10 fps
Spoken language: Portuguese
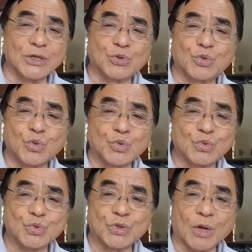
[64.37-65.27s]
de
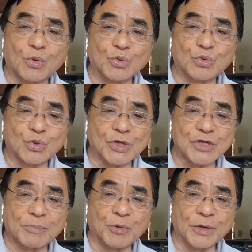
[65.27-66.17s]
tudo da cultura
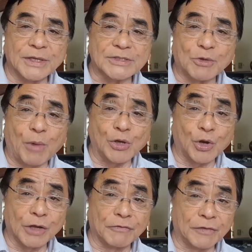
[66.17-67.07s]
japonesa, o
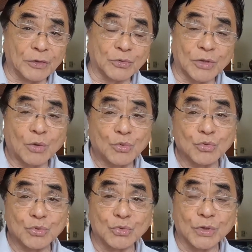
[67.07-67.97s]
maior evento da
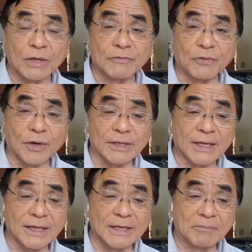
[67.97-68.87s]
cultura fora
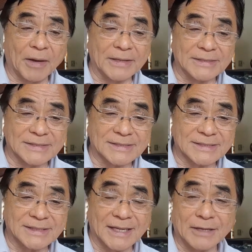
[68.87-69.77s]
daquele
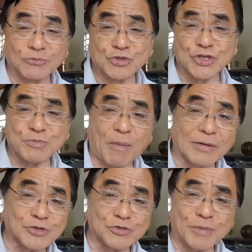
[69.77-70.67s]
país. Né? Os
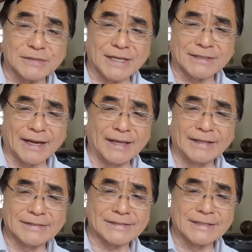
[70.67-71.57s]
espaços mais
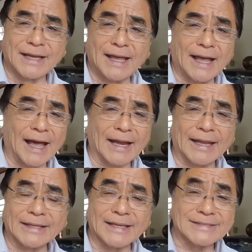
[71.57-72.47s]
atraentes,
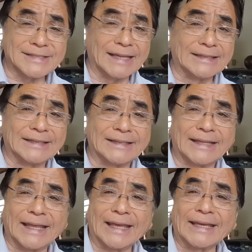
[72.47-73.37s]
além das
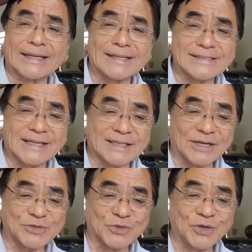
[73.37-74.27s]
centenas de
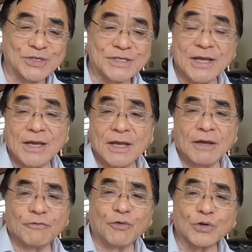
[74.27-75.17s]
atrações,
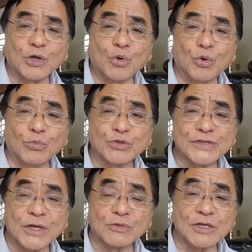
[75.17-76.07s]
foram o
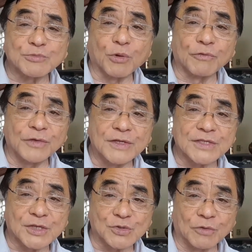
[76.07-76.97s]
Museu das
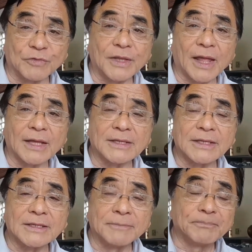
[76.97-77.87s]
Províncias,
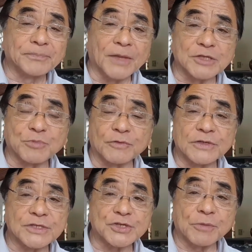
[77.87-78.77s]
novidade das
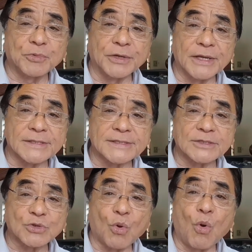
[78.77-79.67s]
províncias
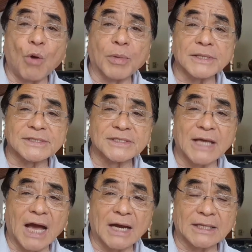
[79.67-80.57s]
japonesas, com obras
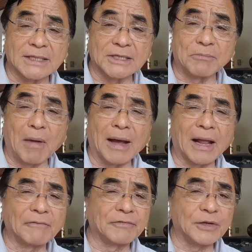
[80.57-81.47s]
de arte
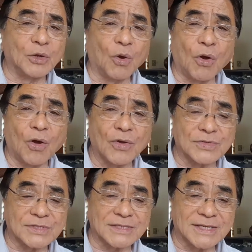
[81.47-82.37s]

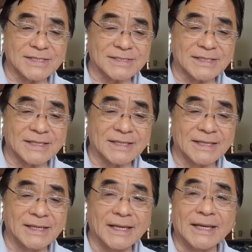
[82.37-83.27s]
maravilhosas, né?